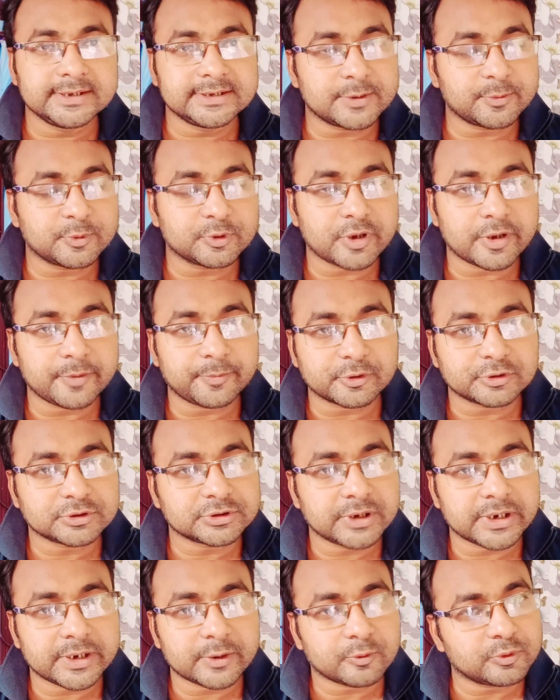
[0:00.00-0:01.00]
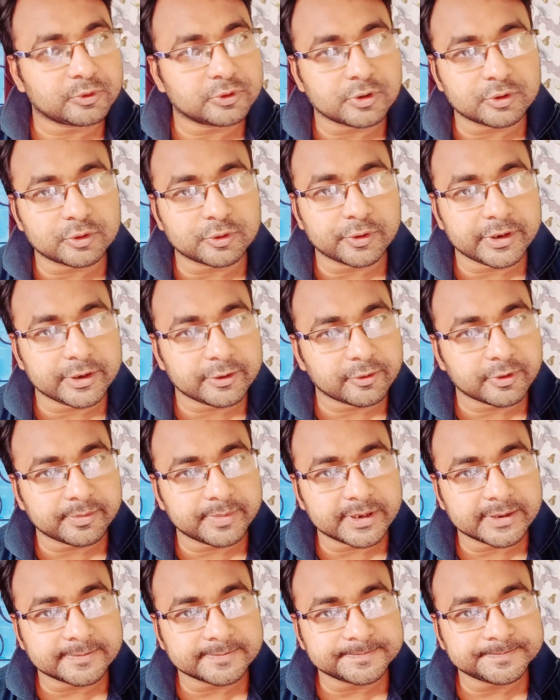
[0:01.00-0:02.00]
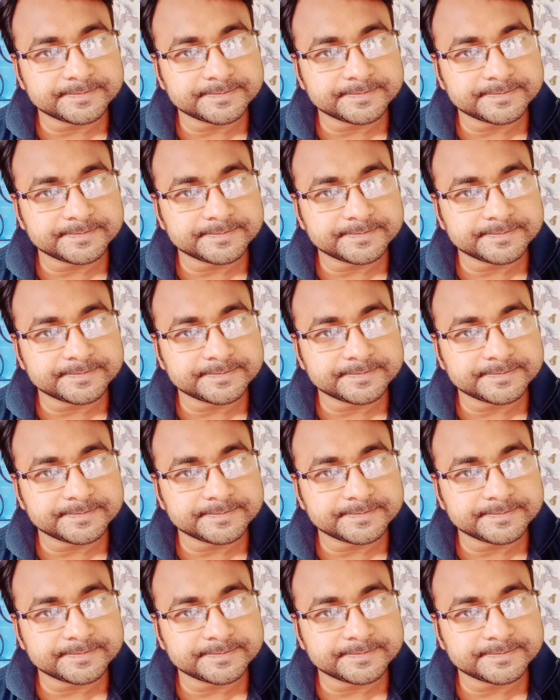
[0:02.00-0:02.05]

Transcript: নিজের মতো এই প্রশ্নের উত্তর তৈরি করবে